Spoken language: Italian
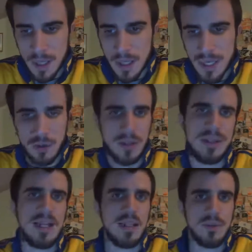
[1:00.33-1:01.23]
Allora, al
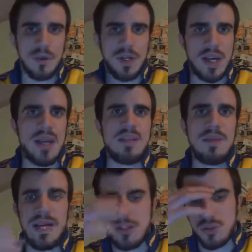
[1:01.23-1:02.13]
di là di quello che è di
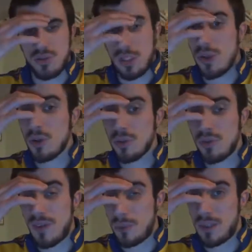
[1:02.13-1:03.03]
Biagio, sono d'accordo
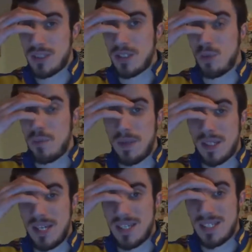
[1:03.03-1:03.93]
sul fatto di utilizzare lui perché